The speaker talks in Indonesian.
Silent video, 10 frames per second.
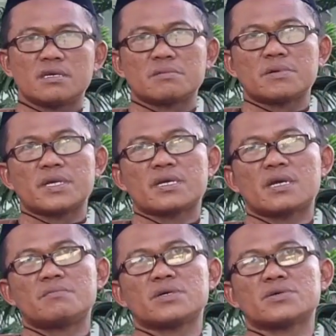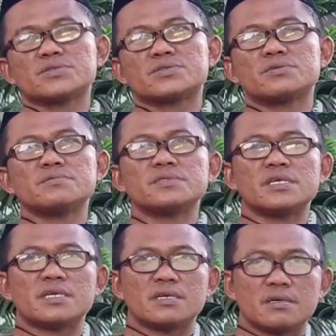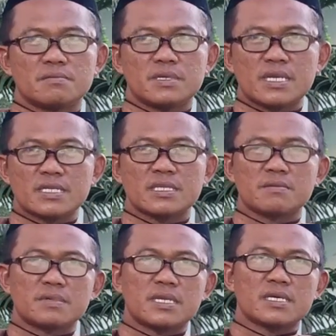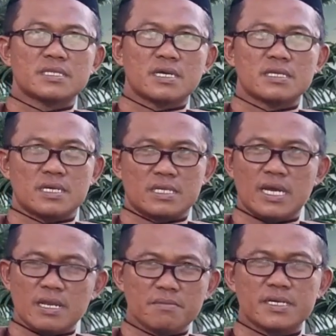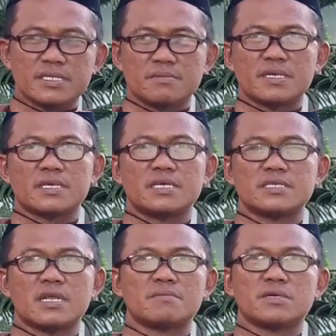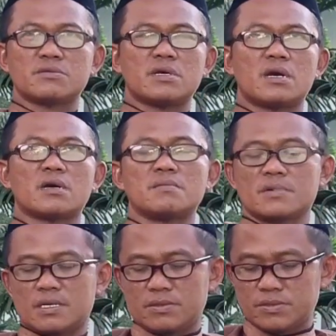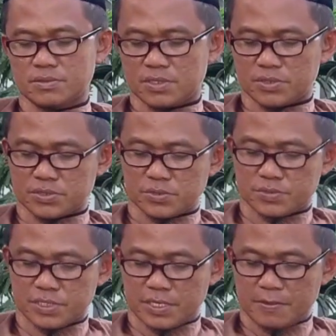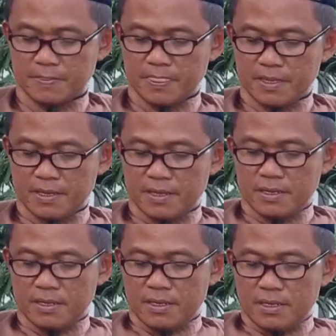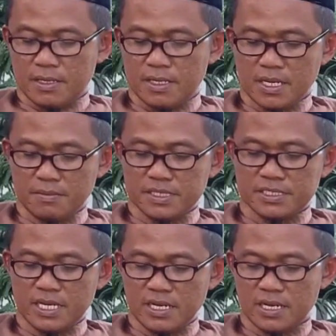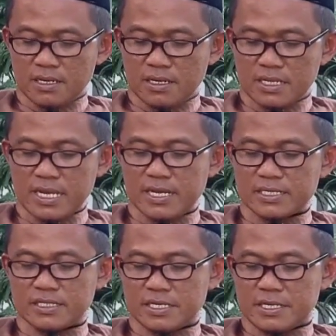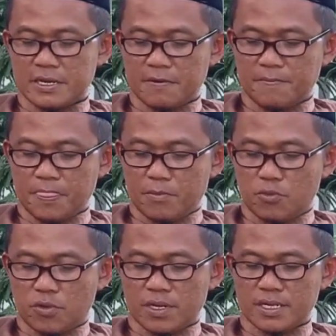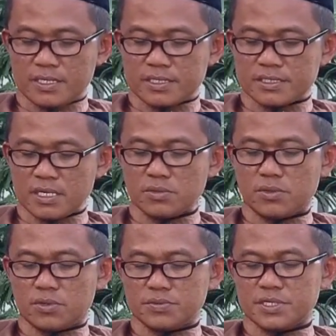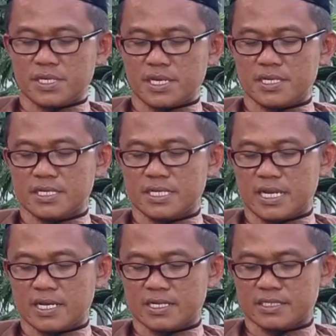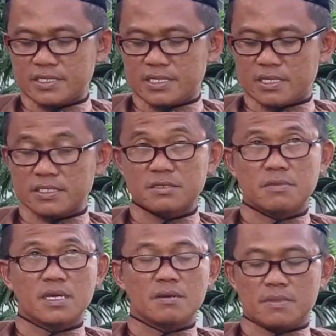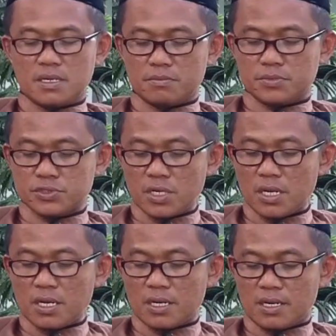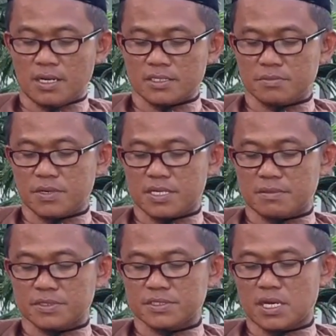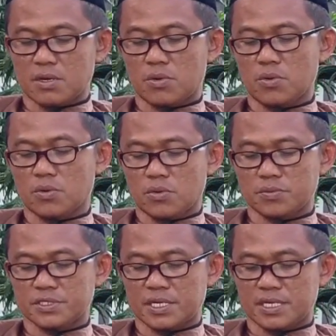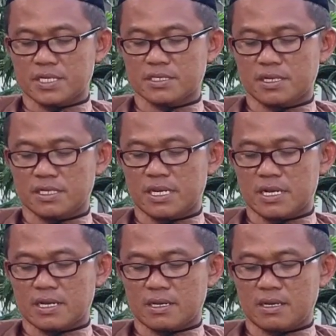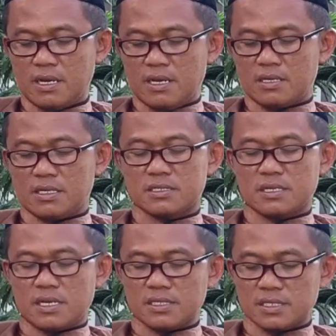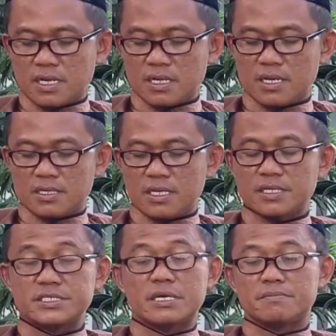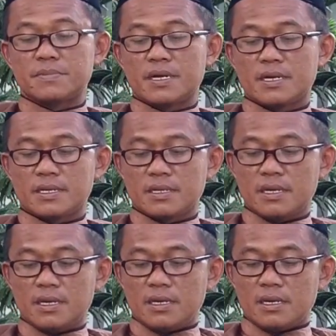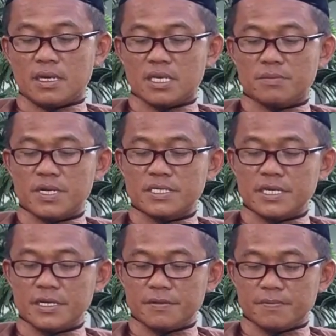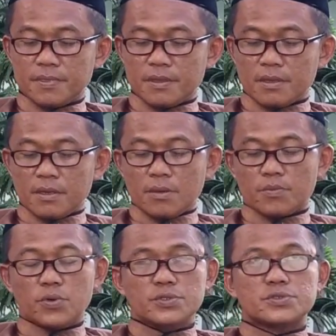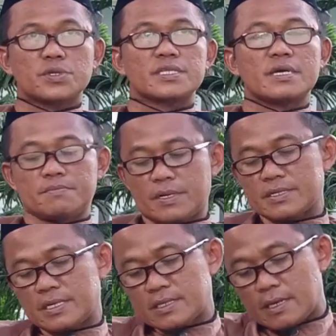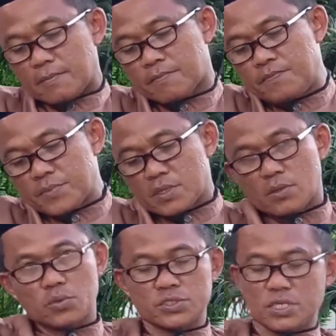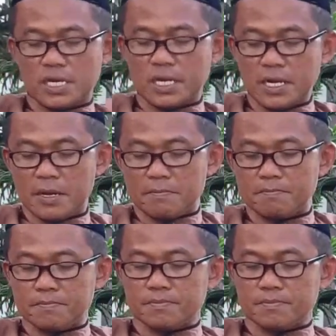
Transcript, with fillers: yang mereka mengkonsumsi binatang-binatang yang dalam kacamata Islam itu diharamkan untuk dikonsumsi hingga menjalar realitanya bukan hanya satu hukum syariah yang dilanggar saja sebagaimana besar sebagian besar hukum syariah telah dilanggar ditelantarkan dan dicampakkan akibatnya pun sudah tampak nyata kerusakan alam